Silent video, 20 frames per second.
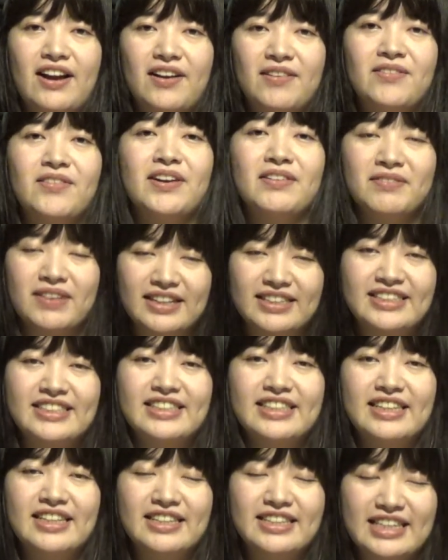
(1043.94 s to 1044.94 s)
思いま
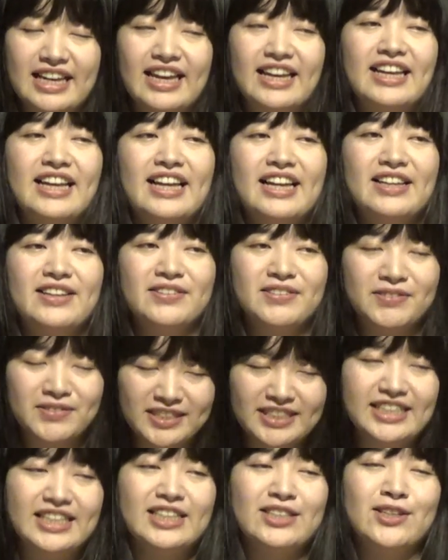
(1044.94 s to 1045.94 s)
す。で
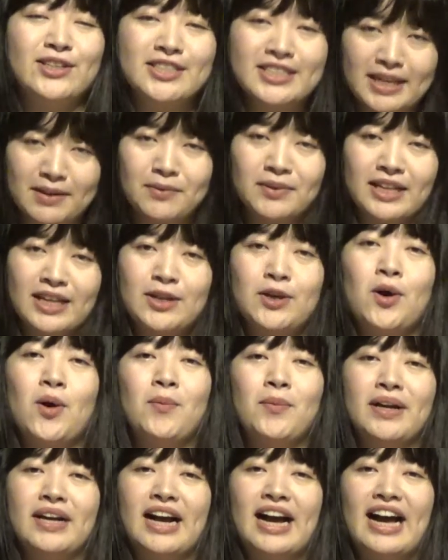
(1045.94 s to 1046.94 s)
もし一つでもね
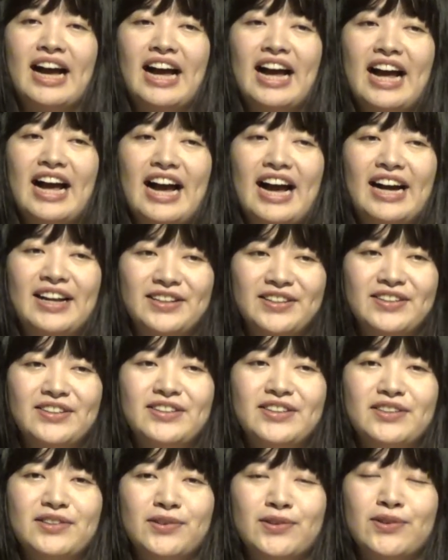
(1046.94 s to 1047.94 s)
興味があ
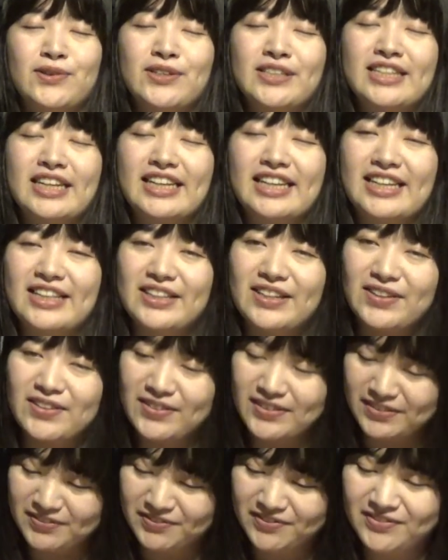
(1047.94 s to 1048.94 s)
るこの先
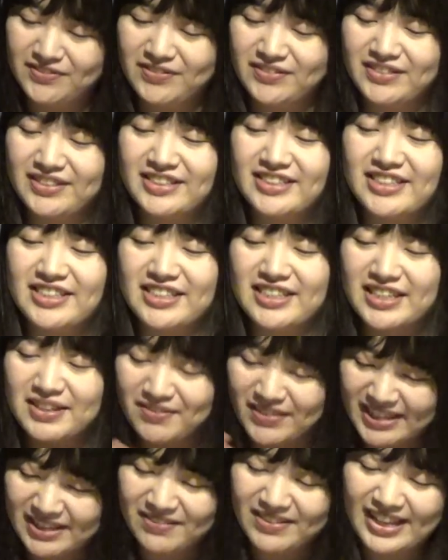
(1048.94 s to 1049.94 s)
の続
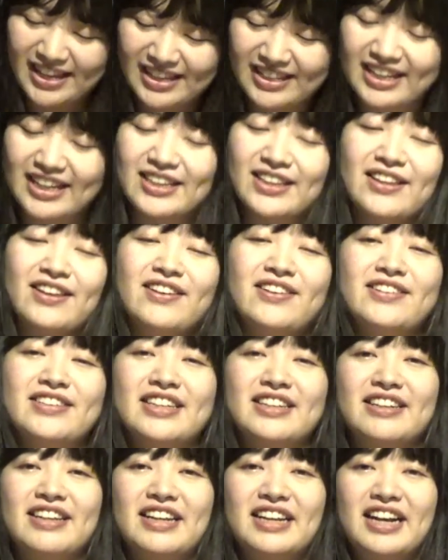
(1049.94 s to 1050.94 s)
き見てみたいなっていう
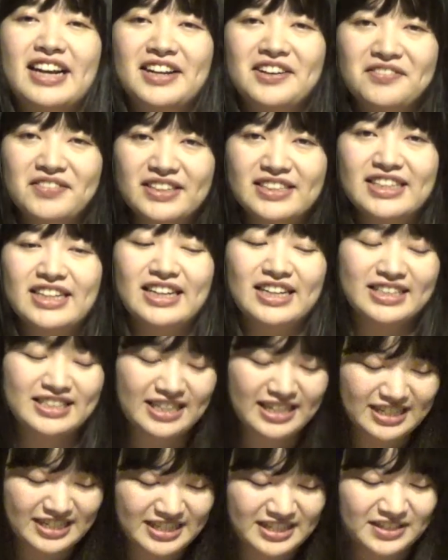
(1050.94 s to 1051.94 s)
作品がありましたら
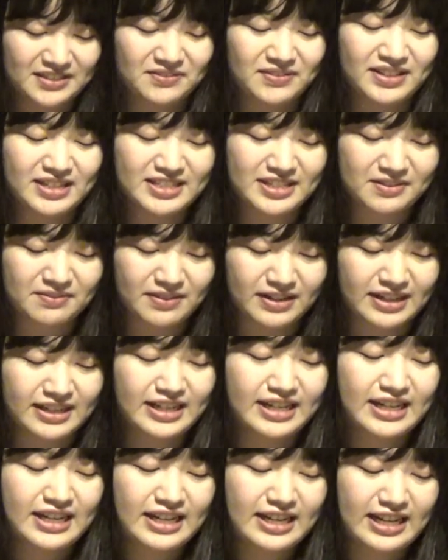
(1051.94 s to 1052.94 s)
ぜひぜひ皆様、
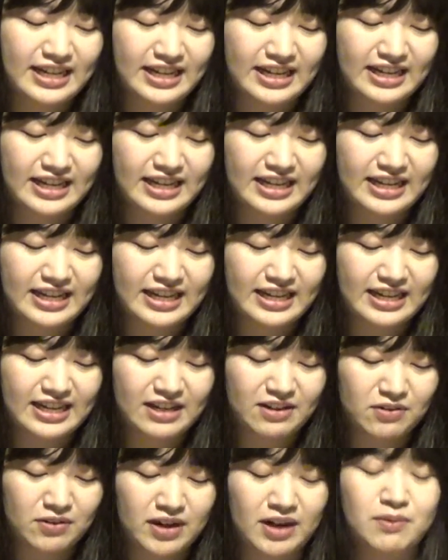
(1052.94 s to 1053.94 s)
えー、
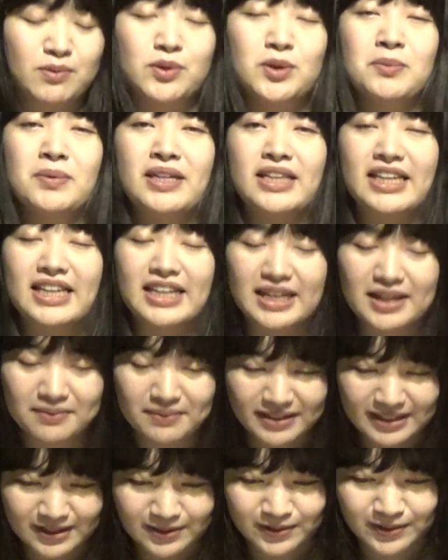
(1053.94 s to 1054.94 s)
お買い求めいただけれ
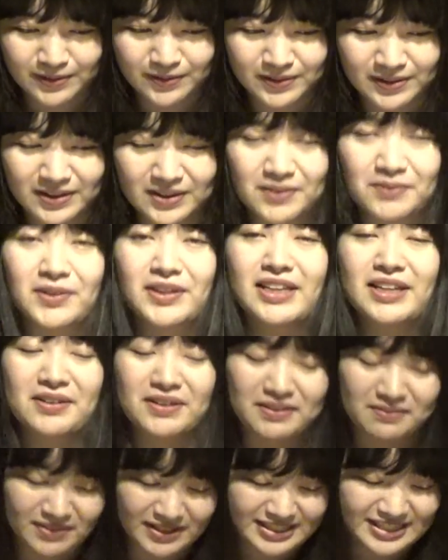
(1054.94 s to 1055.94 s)
ばなというふうに思って
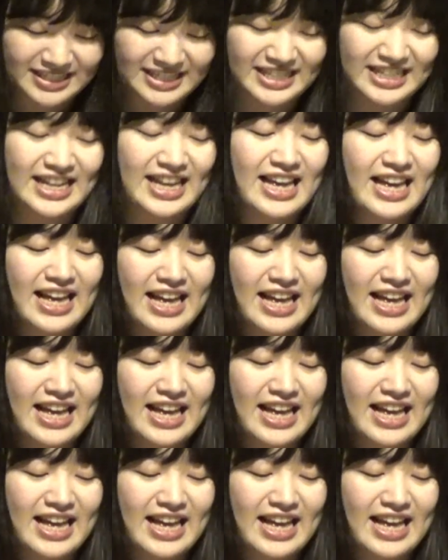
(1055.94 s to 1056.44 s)
おります、